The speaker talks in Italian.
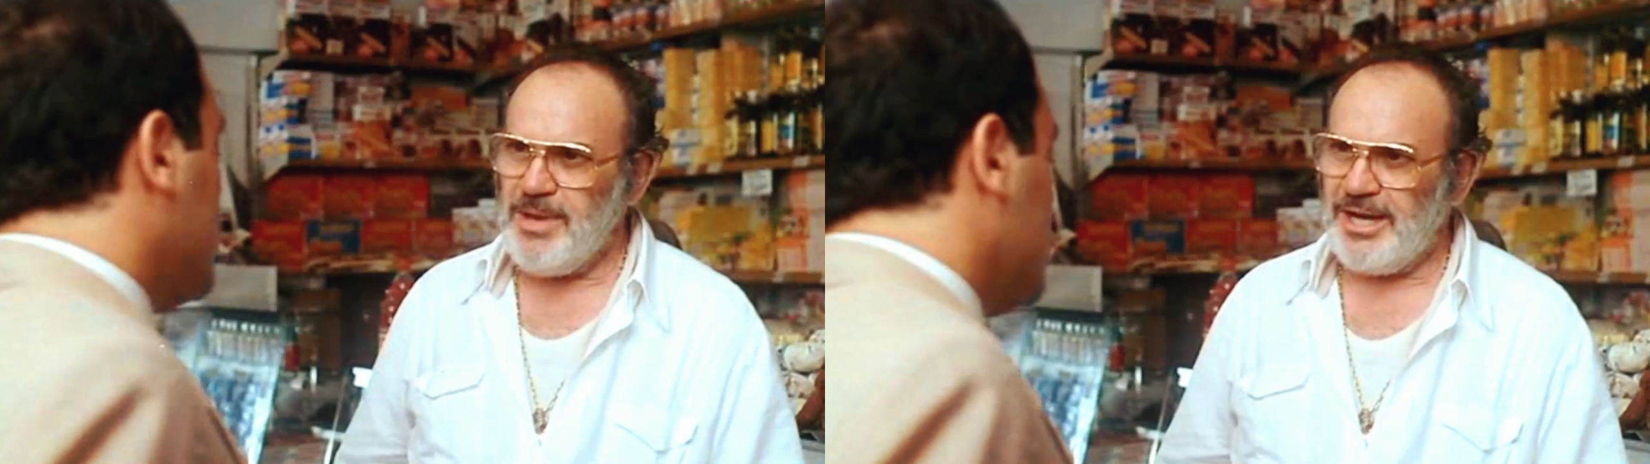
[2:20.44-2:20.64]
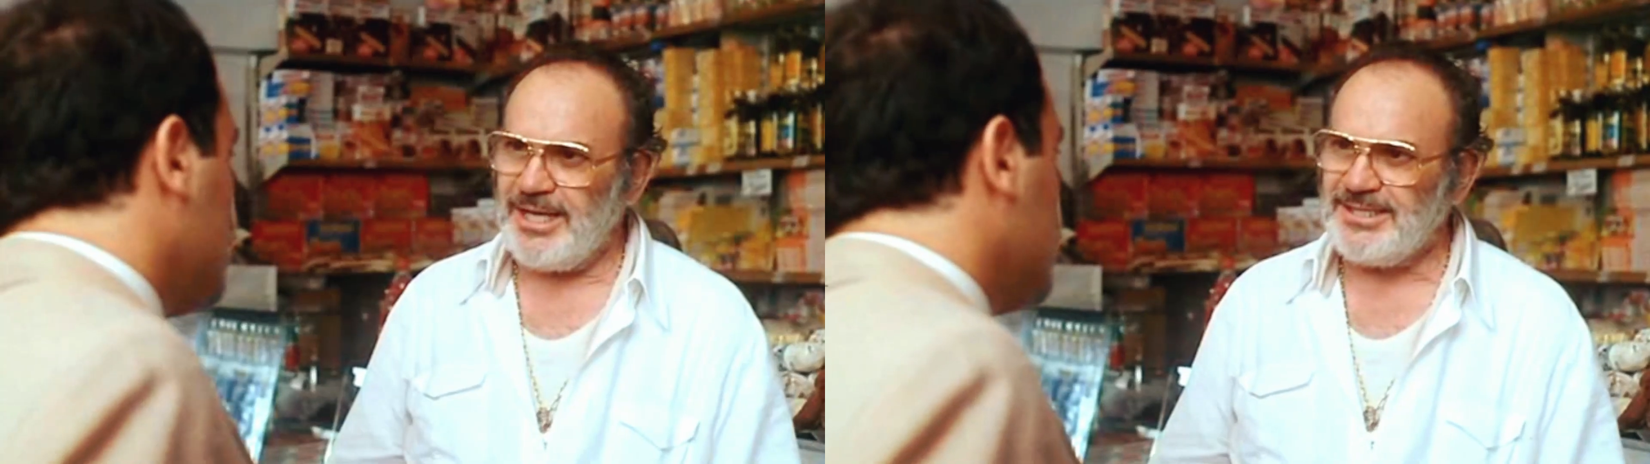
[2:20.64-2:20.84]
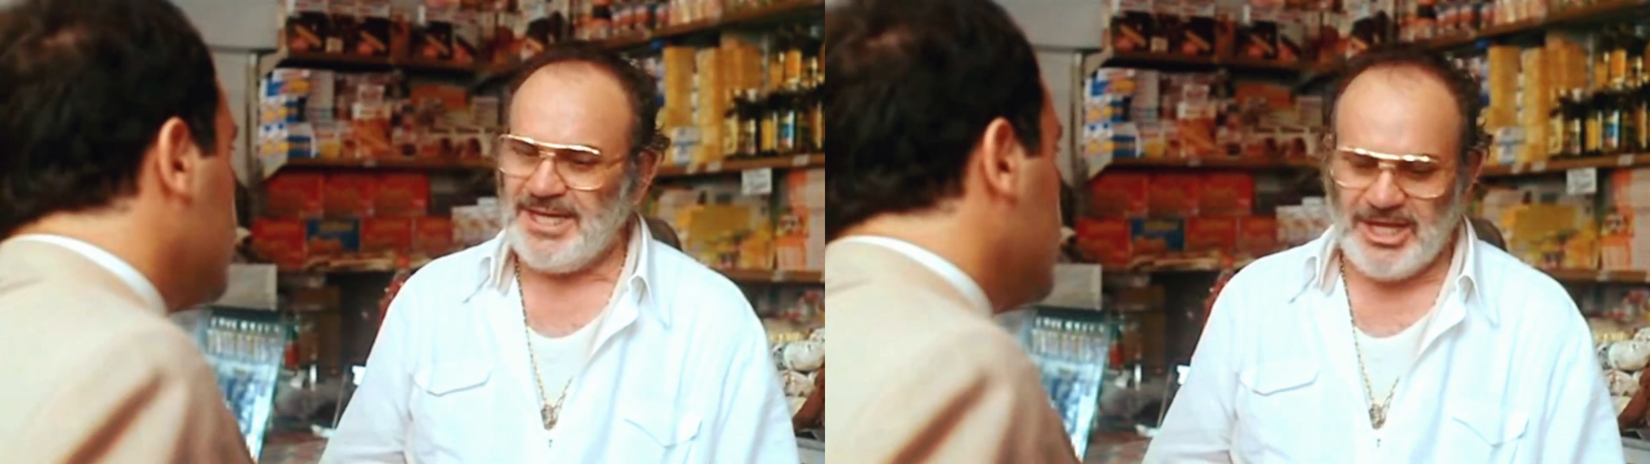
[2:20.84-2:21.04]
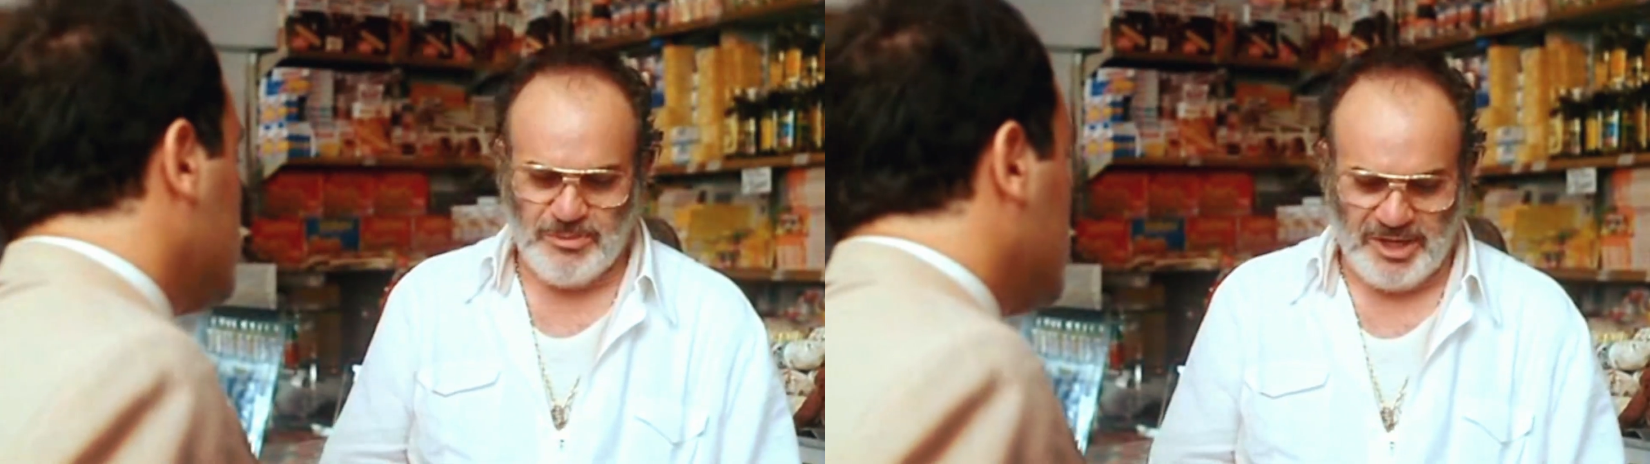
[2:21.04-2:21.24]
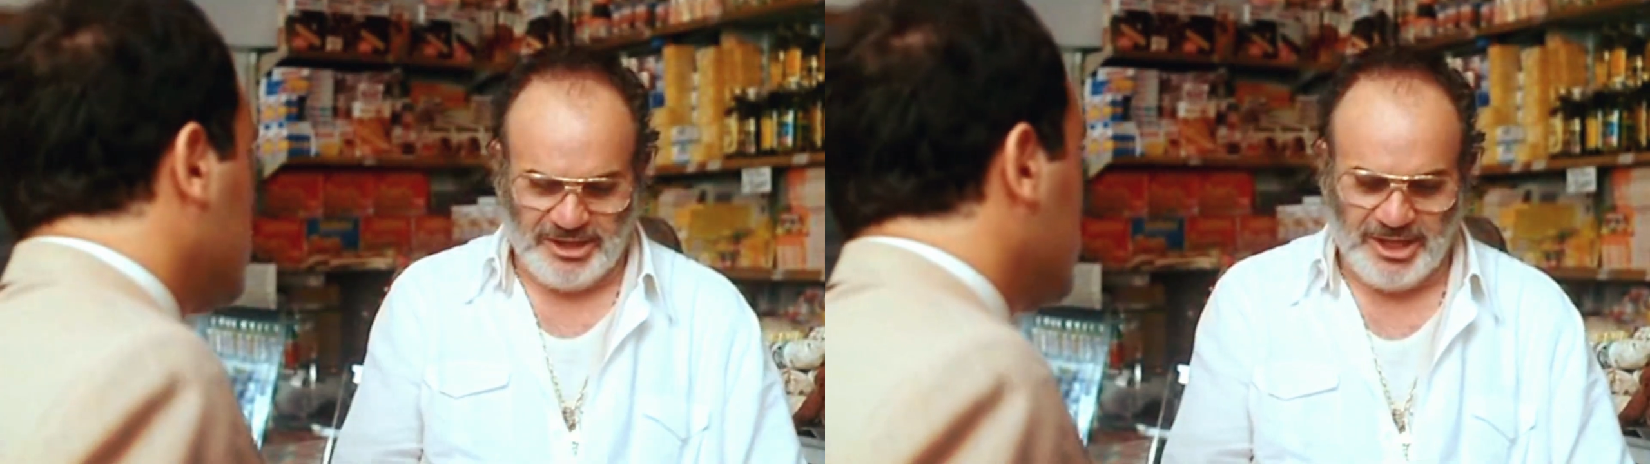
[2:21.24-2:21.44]
mi è
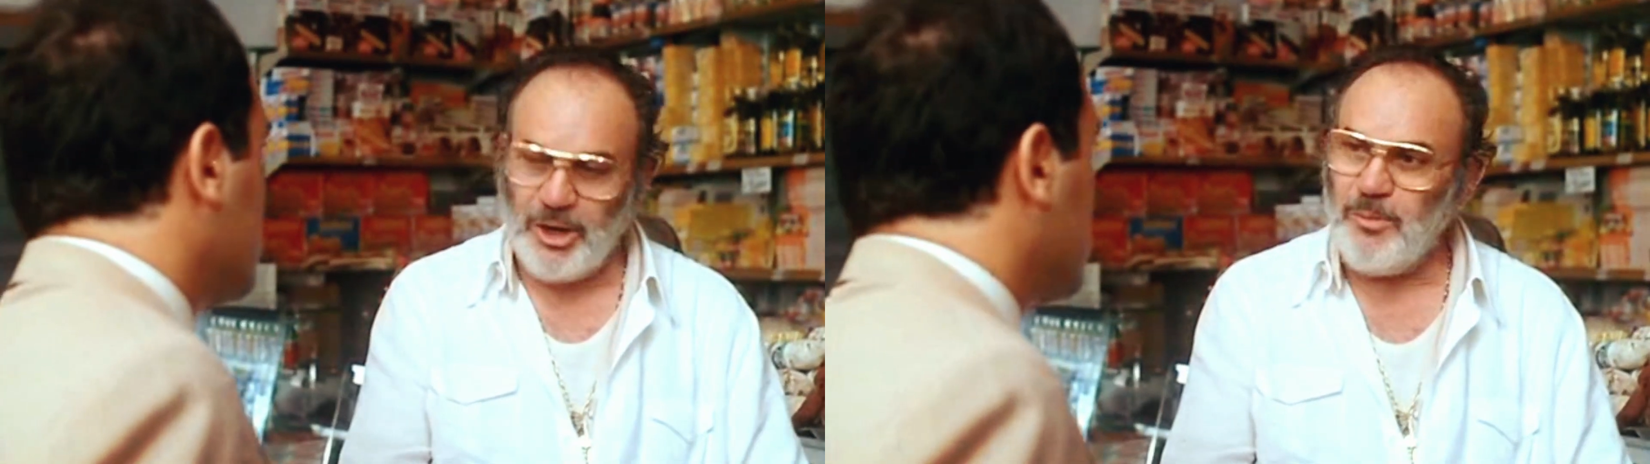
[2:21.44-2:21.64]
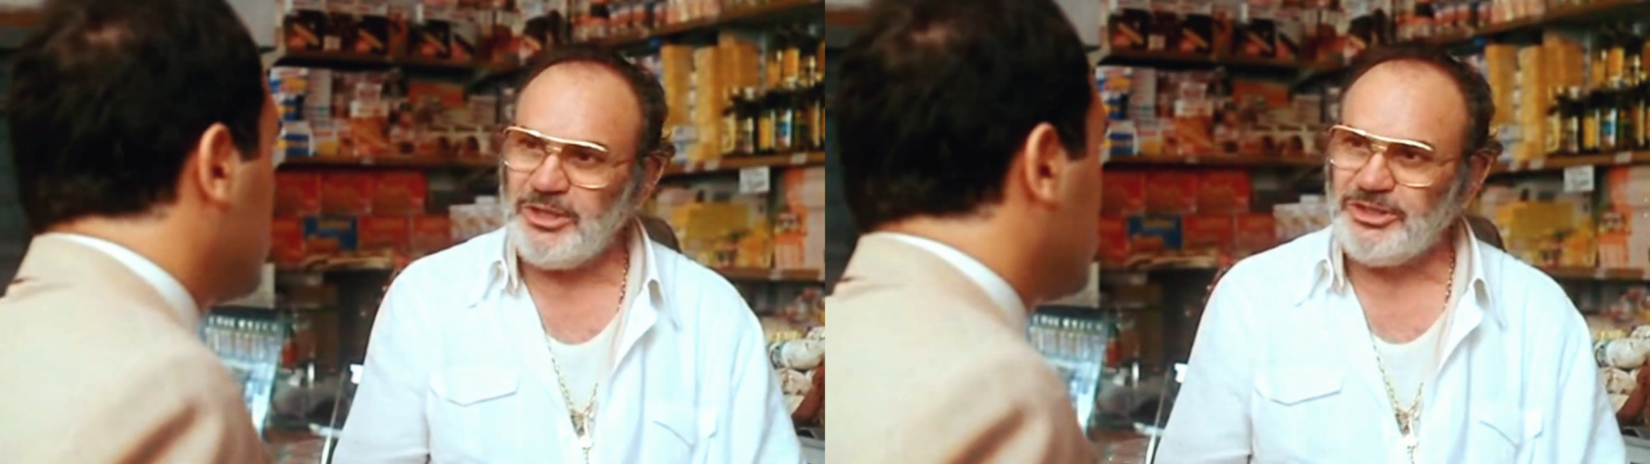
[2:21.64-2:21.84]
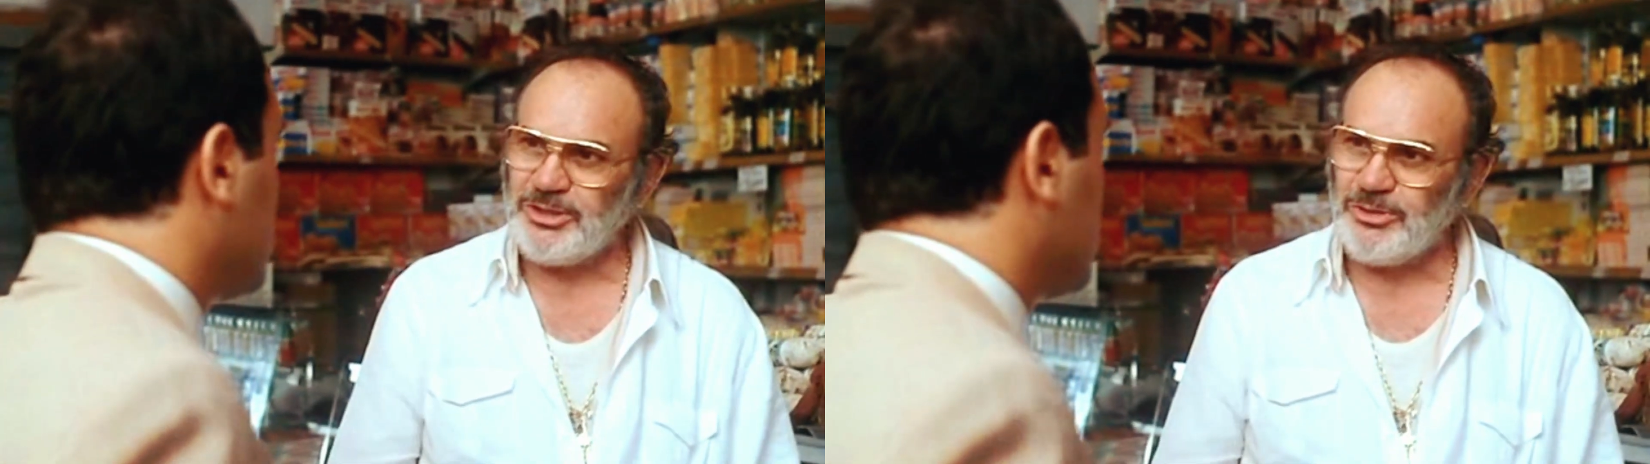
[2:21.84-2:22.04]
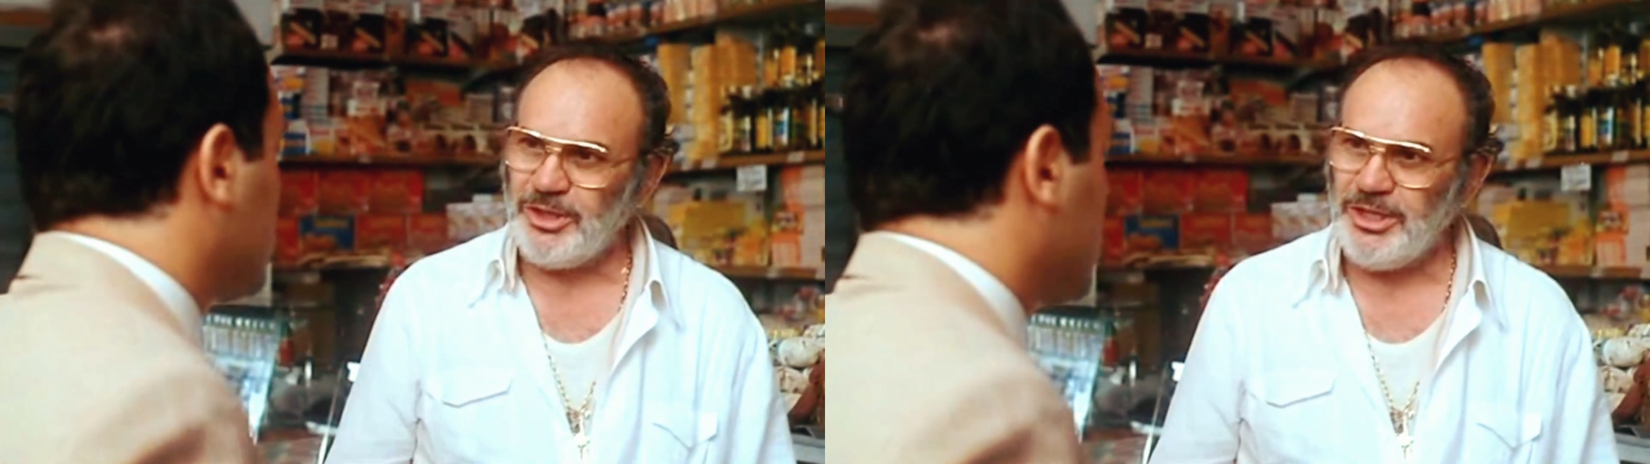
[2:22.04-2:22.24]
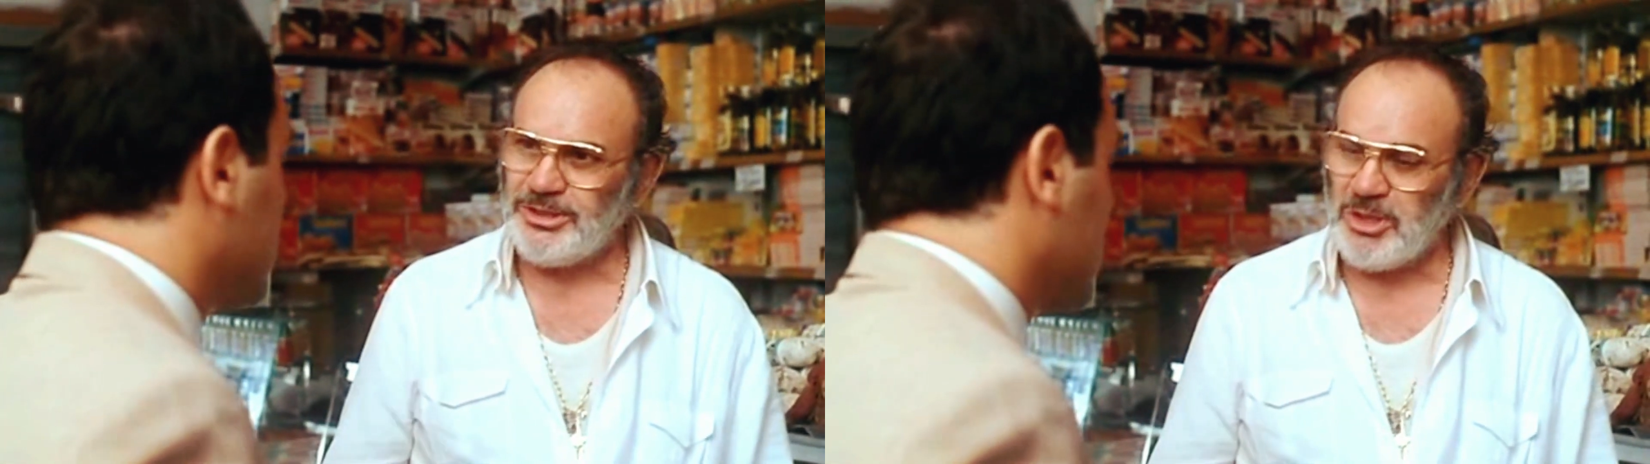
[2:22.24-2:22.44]
cascato per terra come
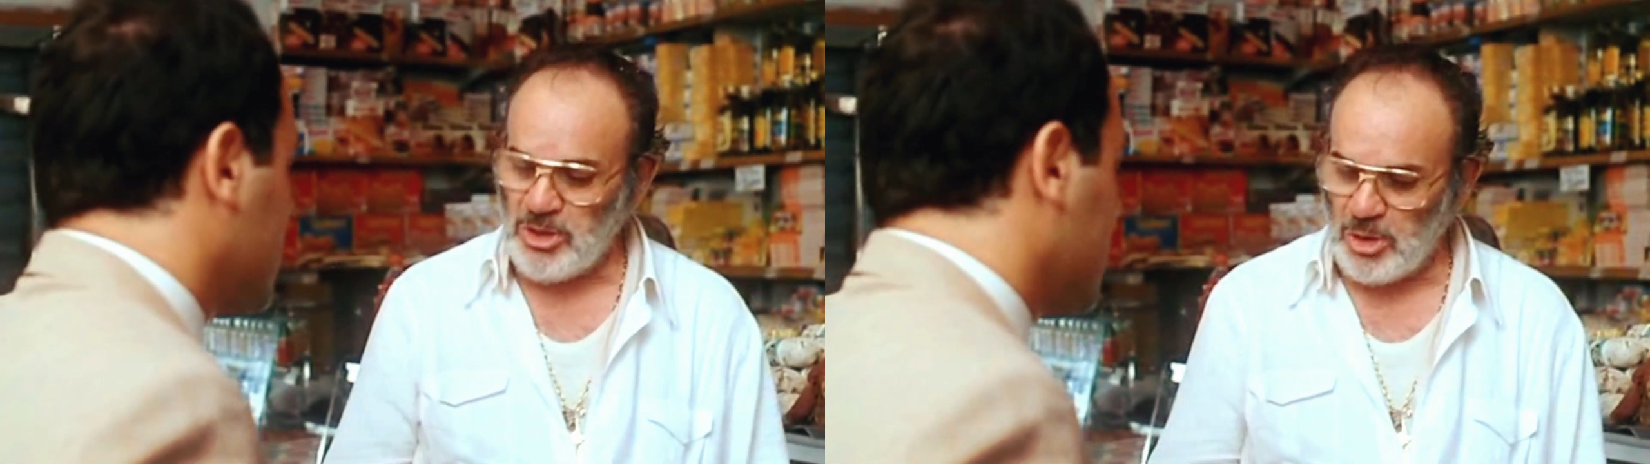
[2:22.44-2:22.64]
Gesù Cristo,